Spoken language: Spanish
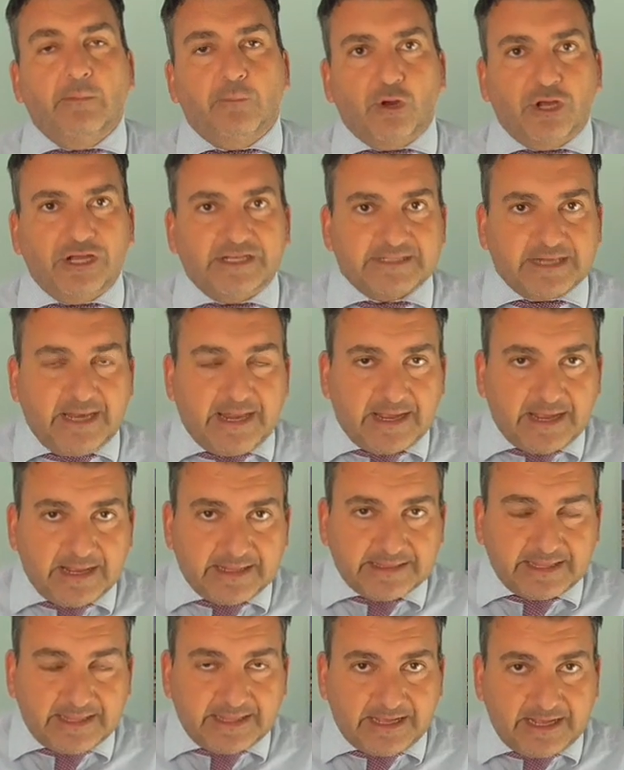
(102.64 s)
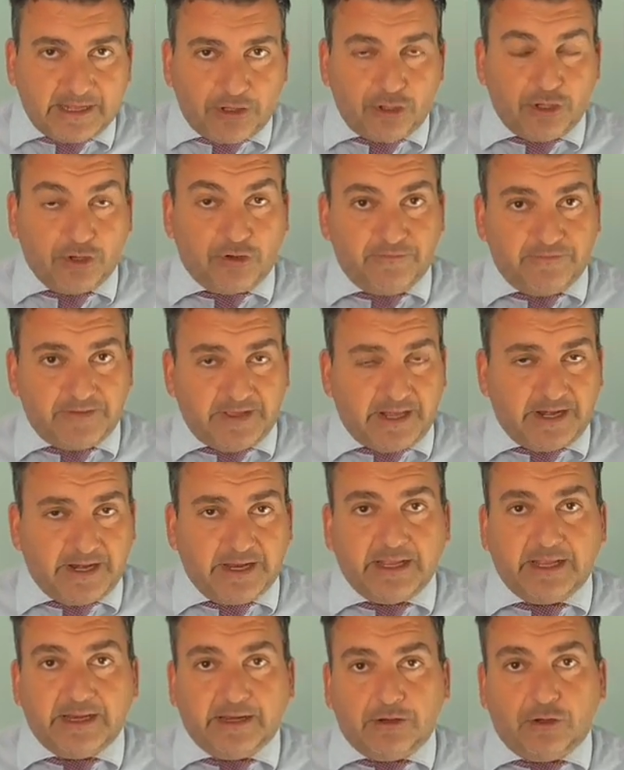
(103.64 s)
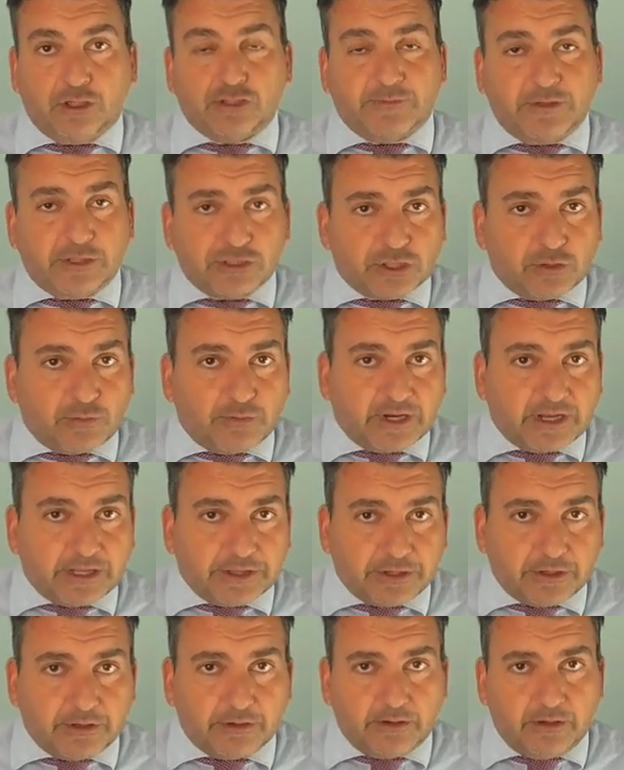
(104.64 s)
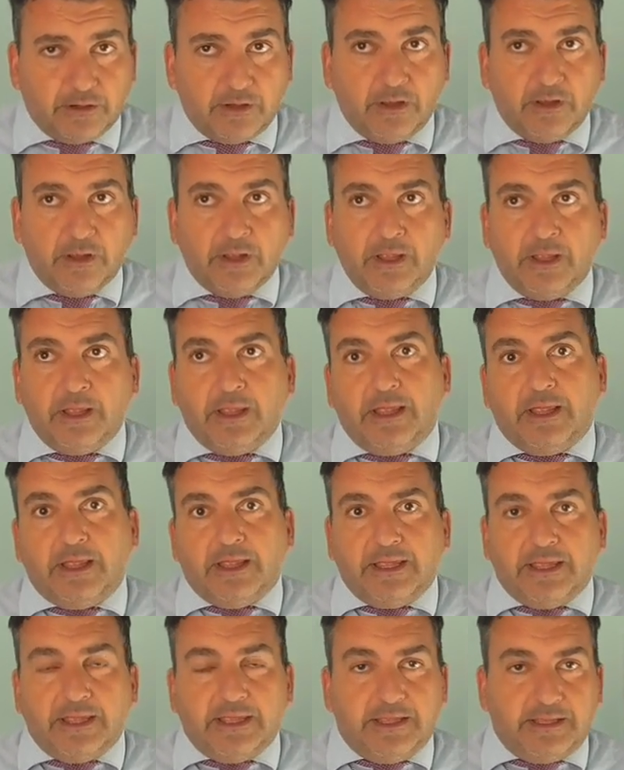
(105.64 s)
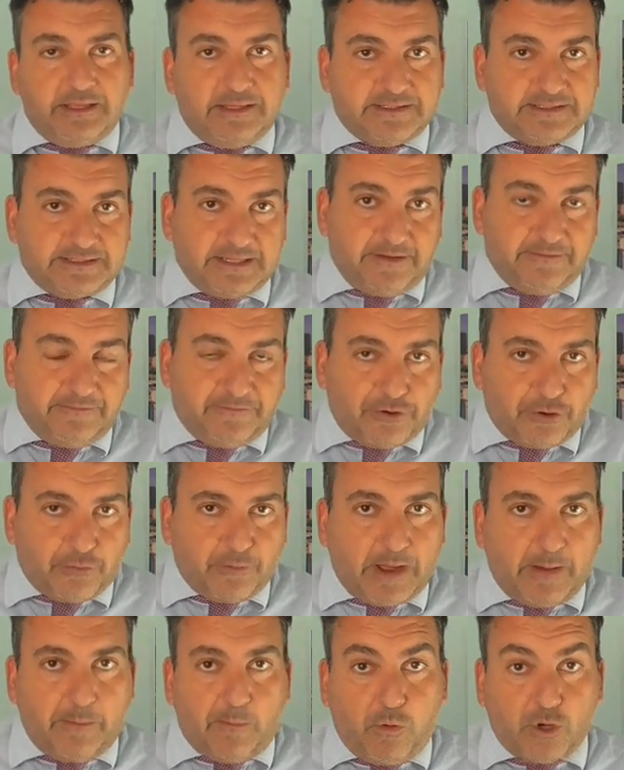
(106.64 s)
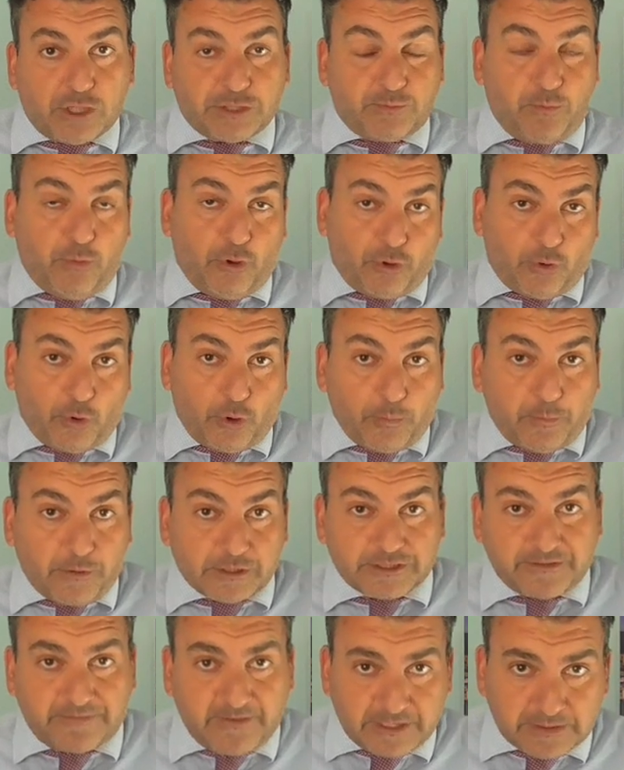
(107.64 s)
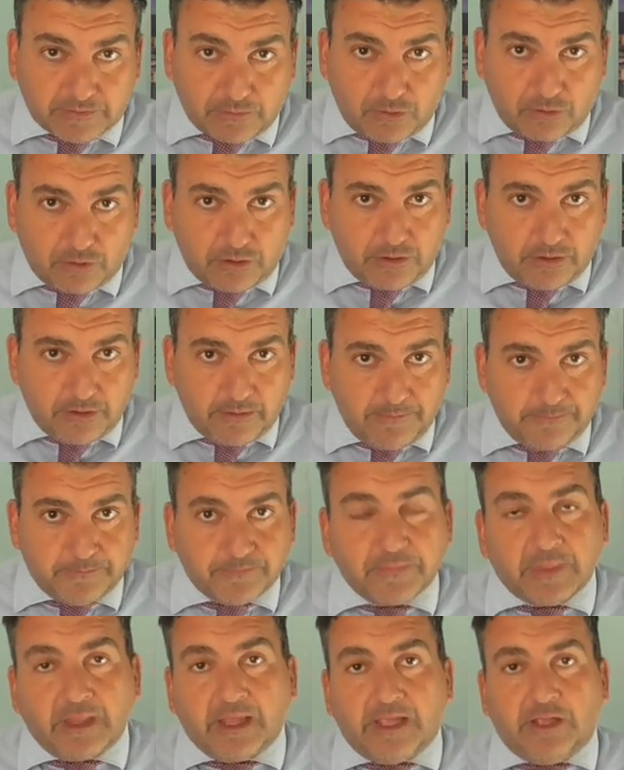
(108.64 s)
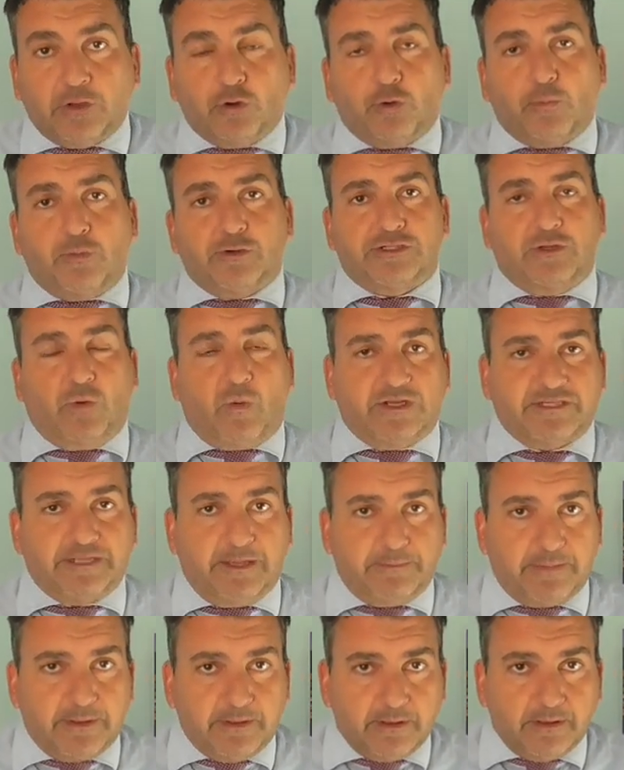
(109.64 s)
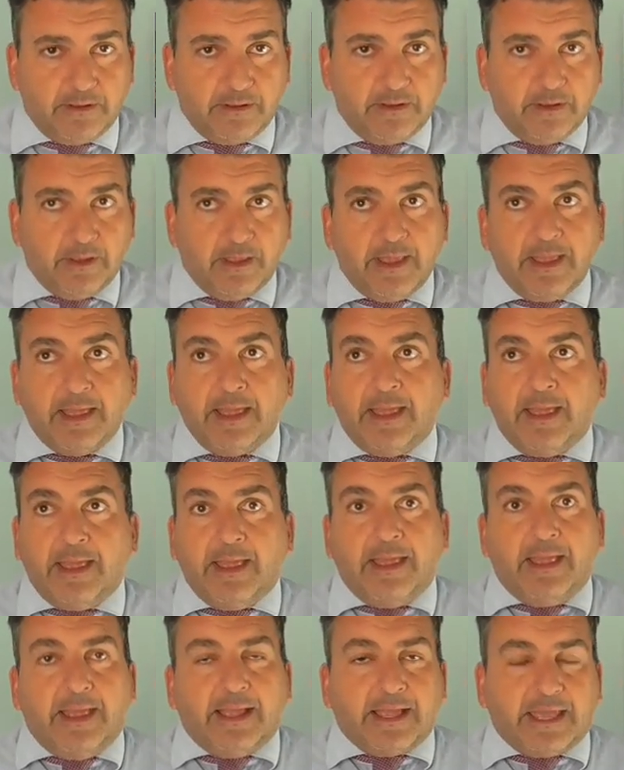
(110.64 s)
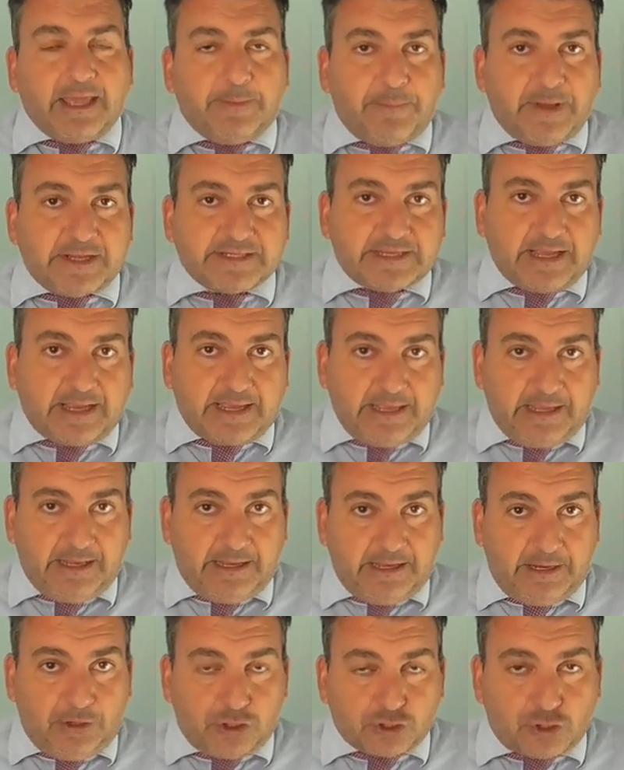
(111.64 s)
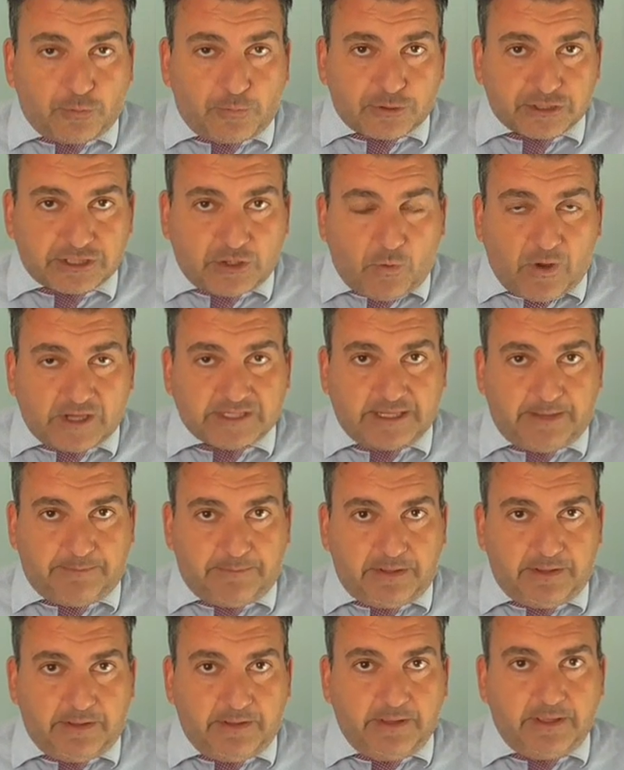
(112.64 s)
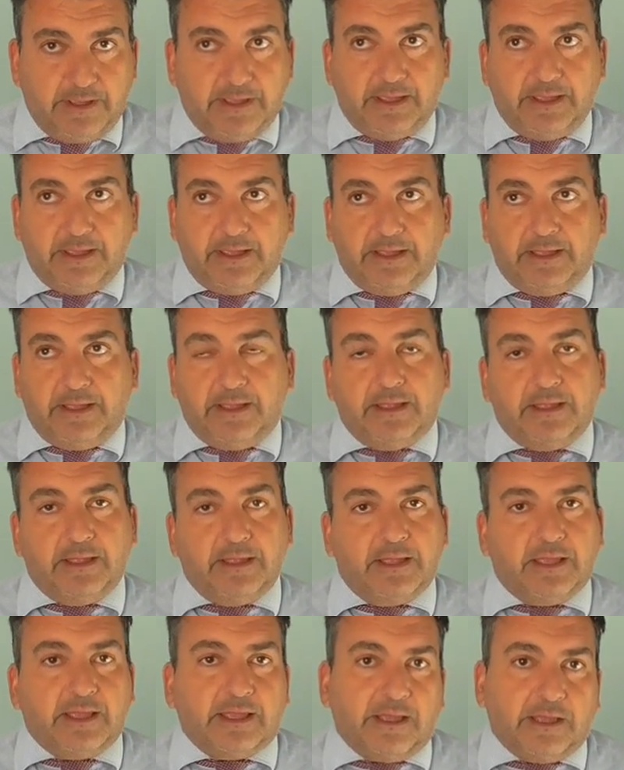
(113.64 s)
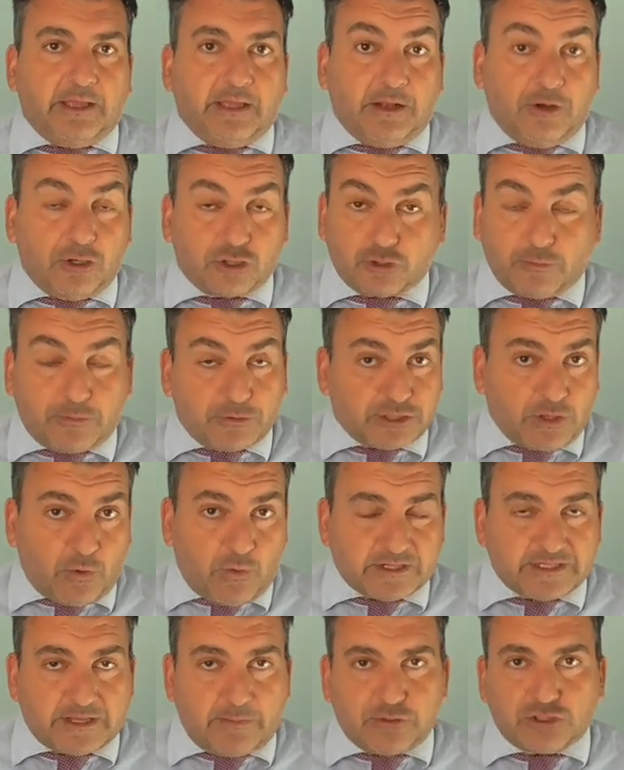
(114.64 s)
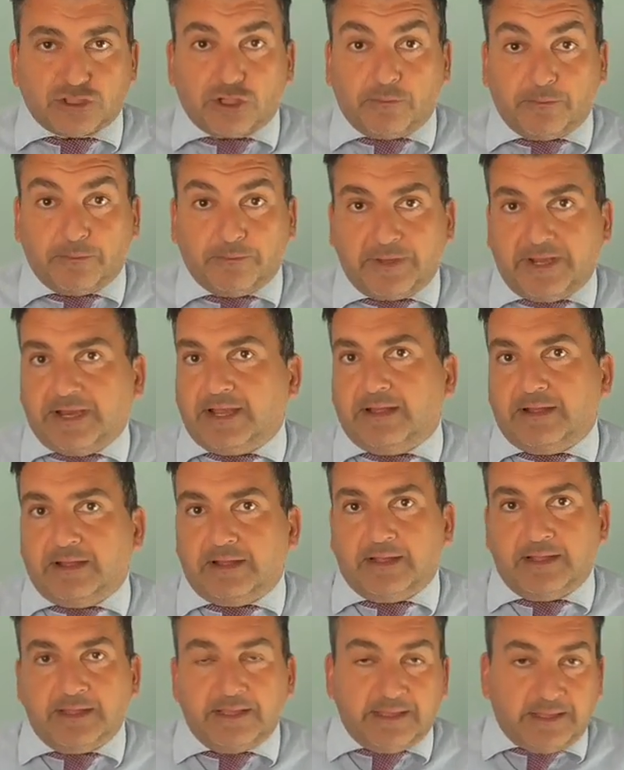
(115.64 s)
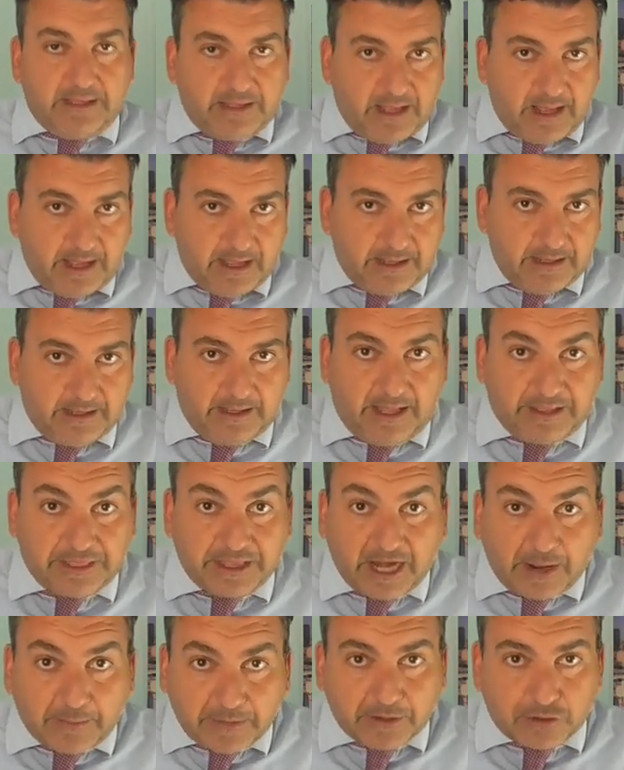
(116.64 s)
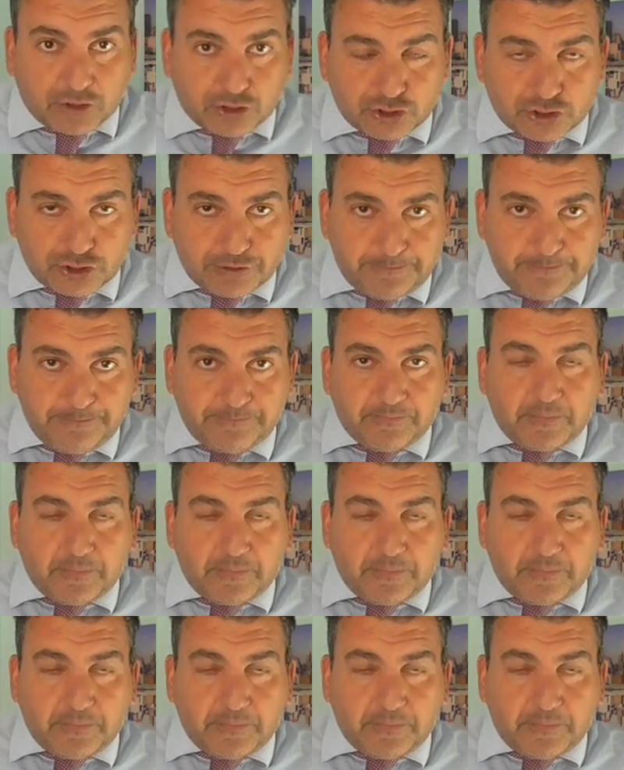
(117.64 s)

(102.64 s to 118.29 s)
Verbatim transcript: pues la gente ha dejado de confiar en los medios de comunicación y se informa pues por grupos de Facebook y grupos de WhatsApp. ¿Qué pasa que los grupos de WhatsApp? Eh, que los grupos de WhatsApp son para eh, hacer amigos,